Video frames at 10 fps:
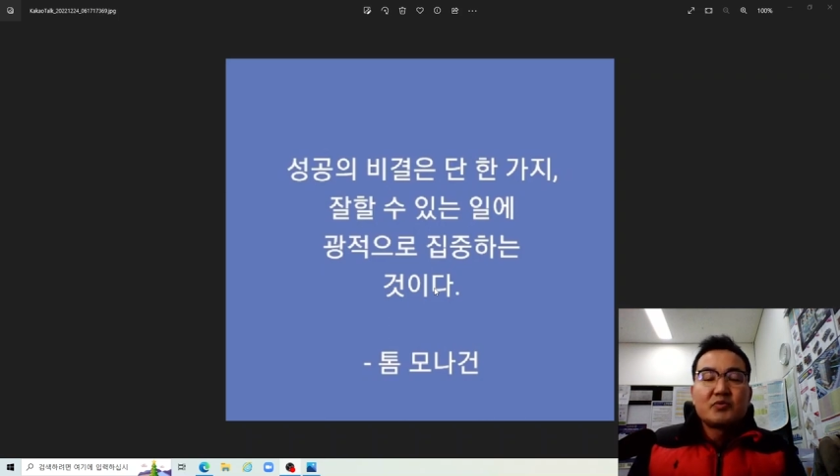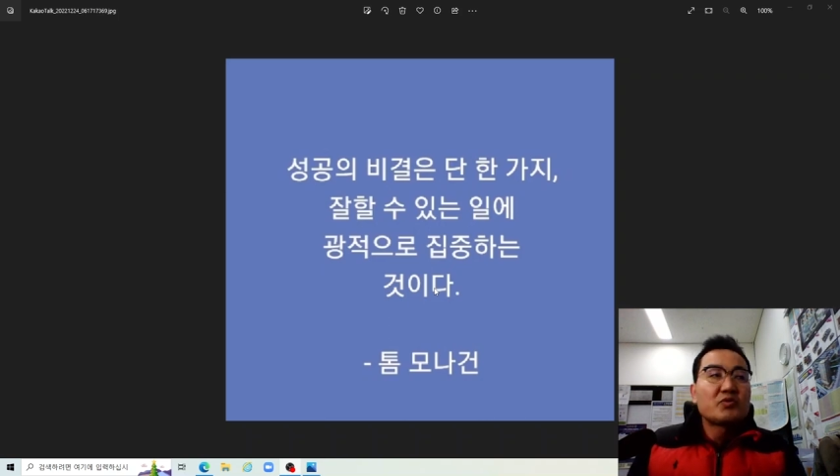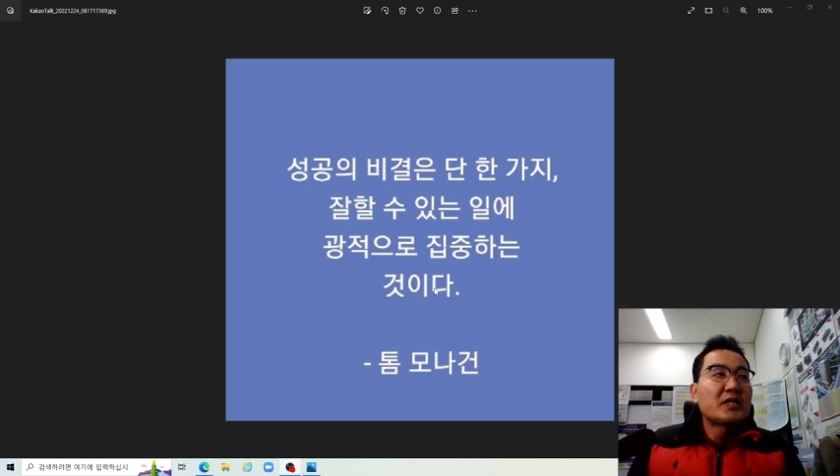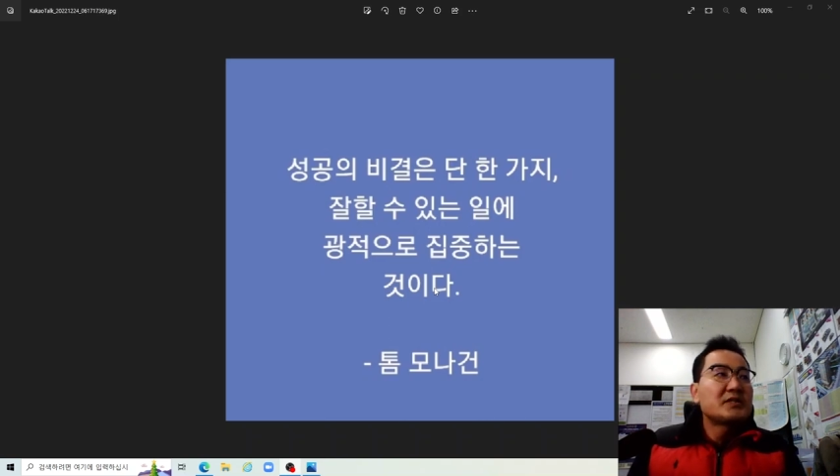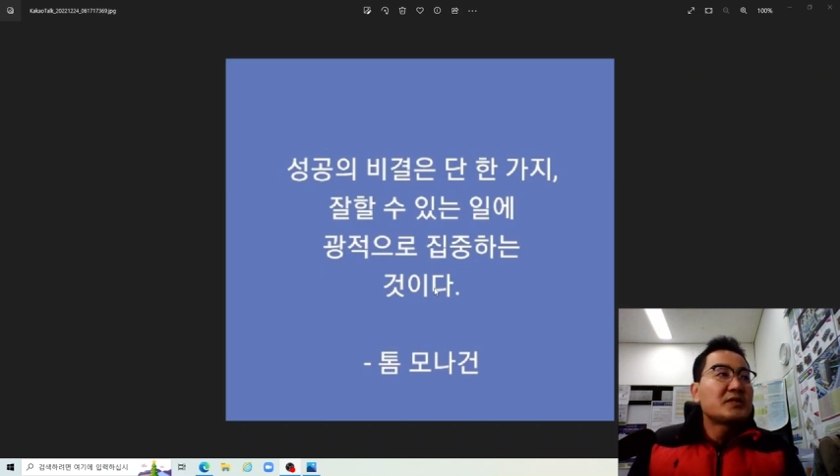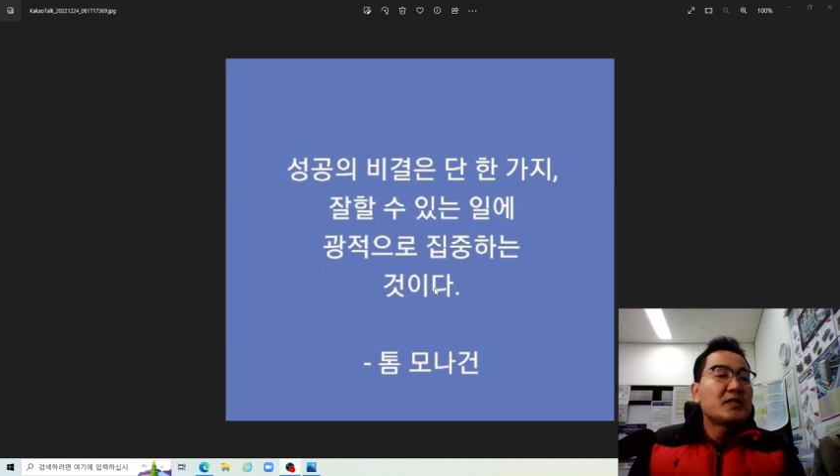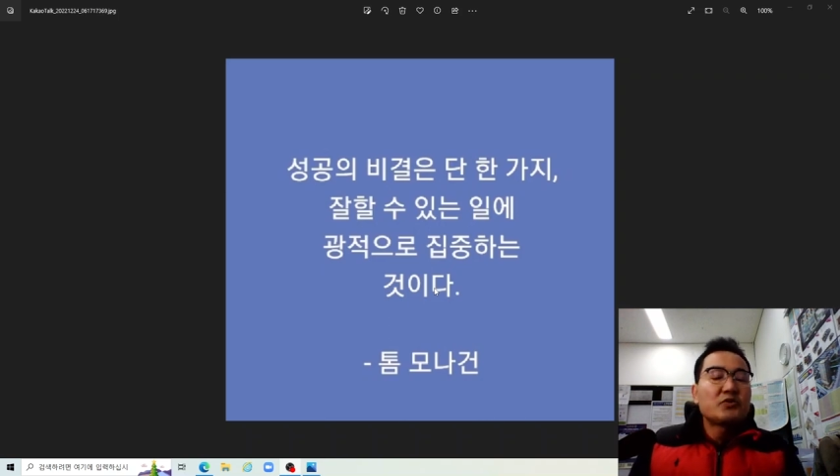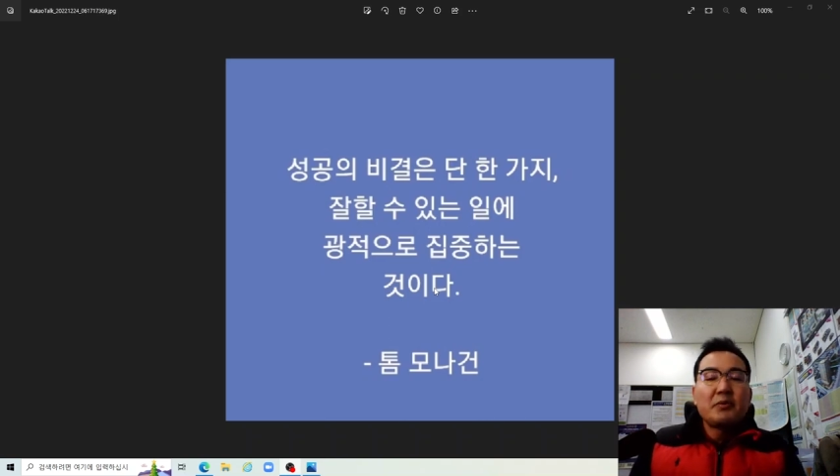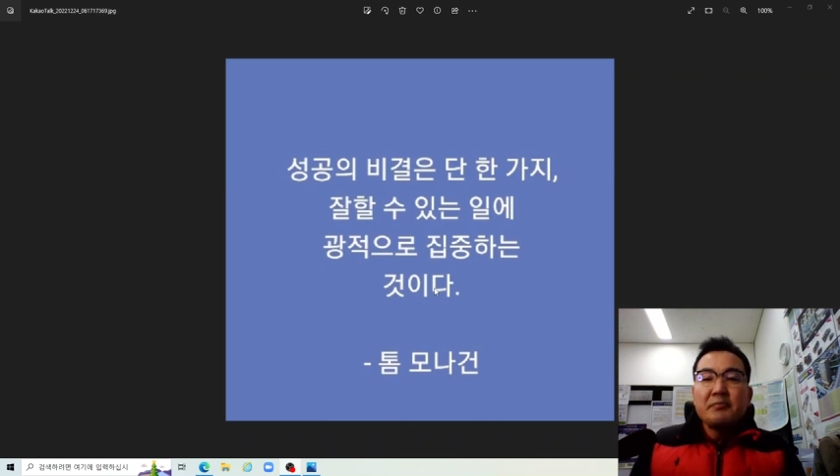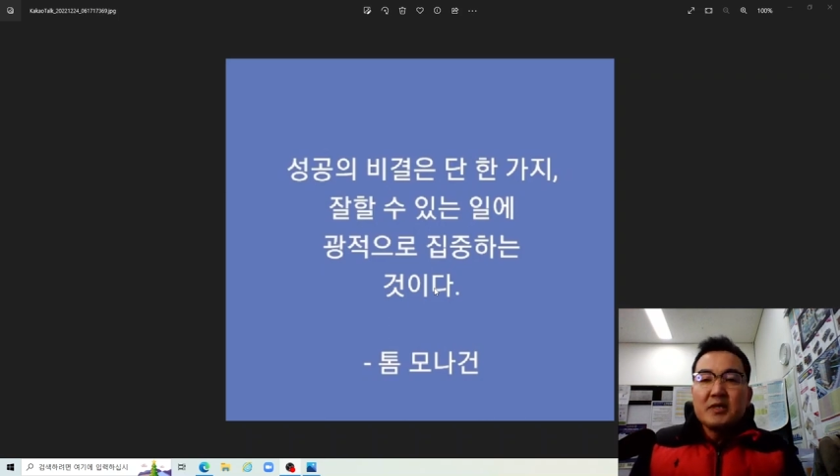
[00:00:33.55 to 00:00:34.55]
부동산 시장이
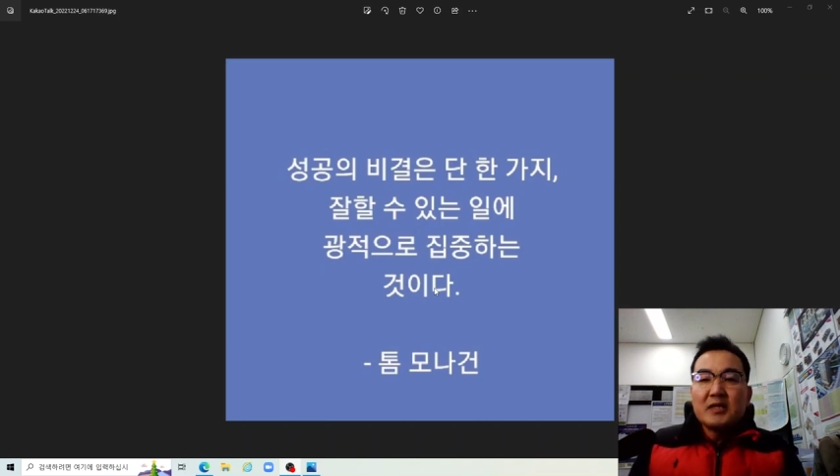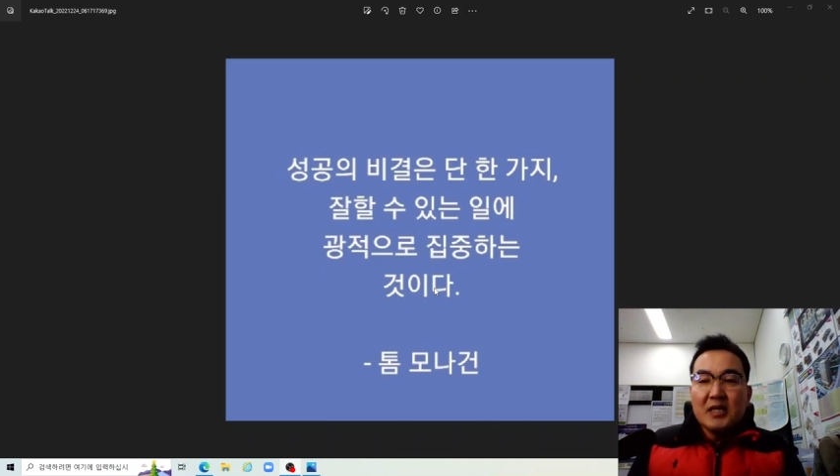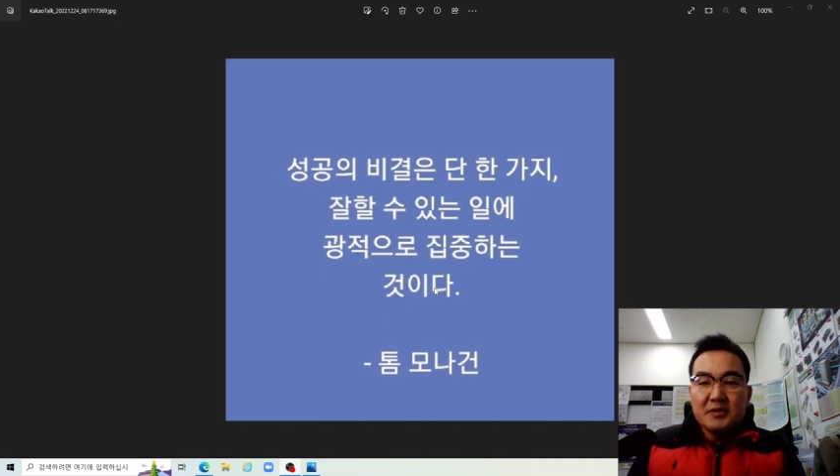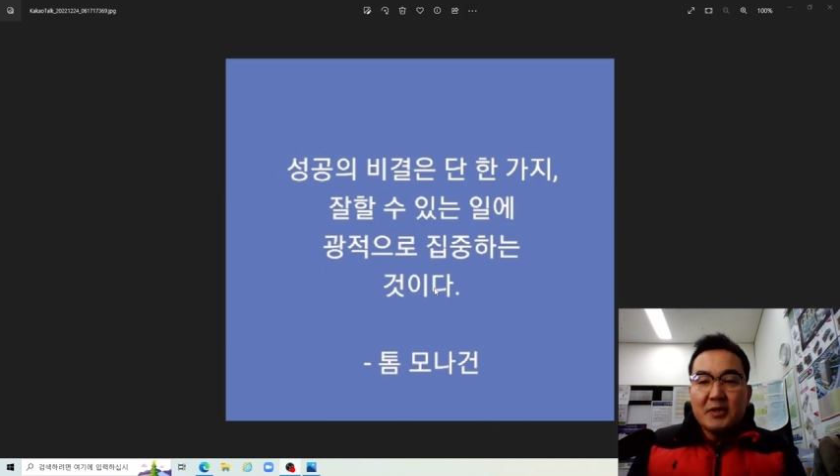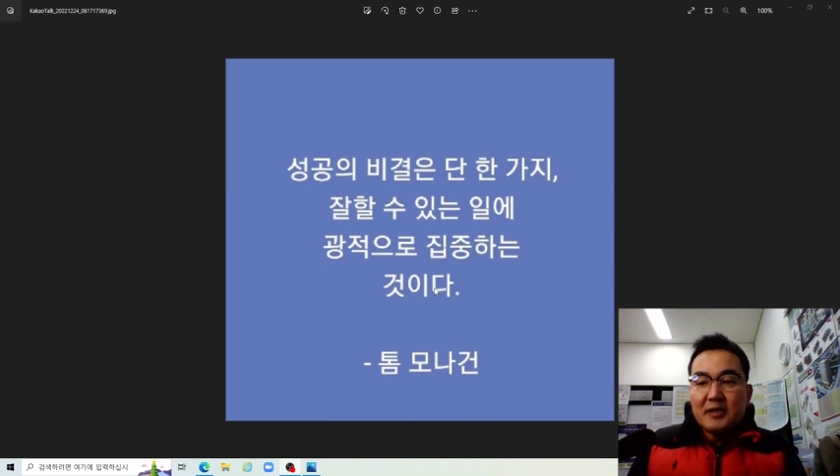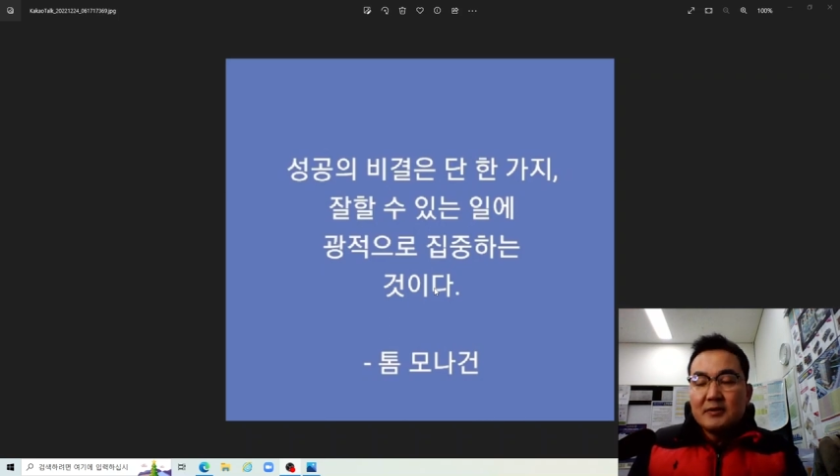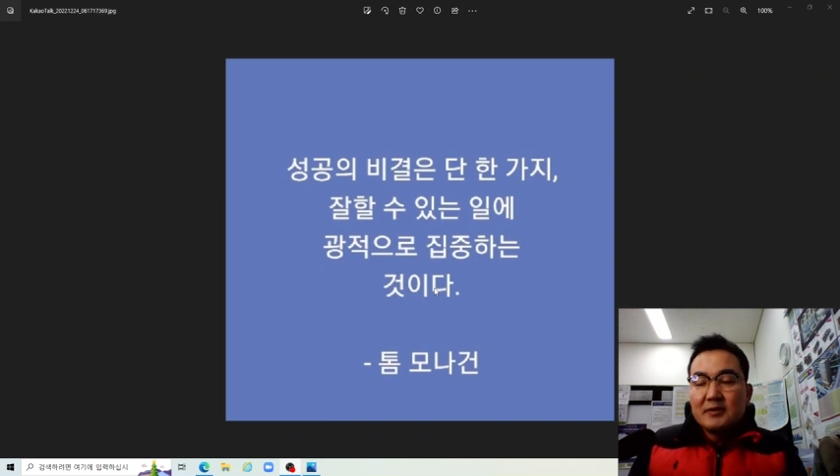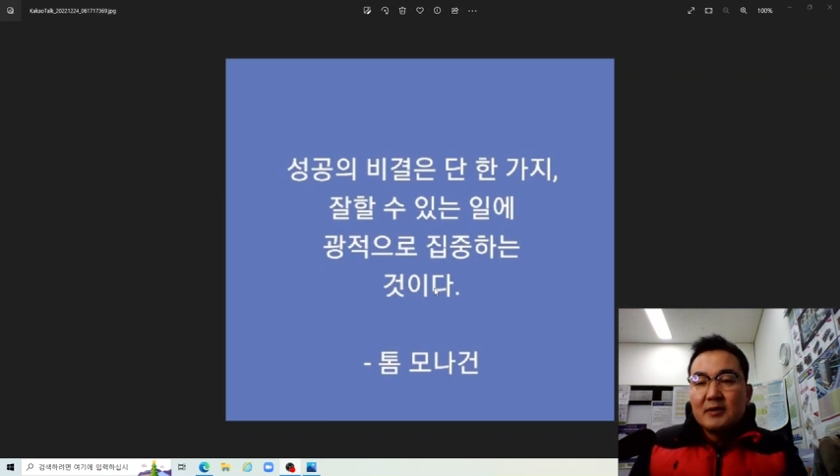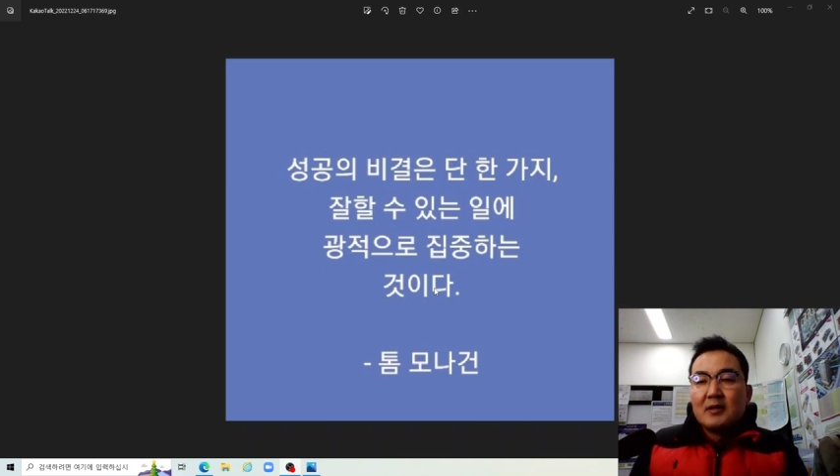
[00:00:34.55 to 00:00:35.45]
좀 힘들긴 하지만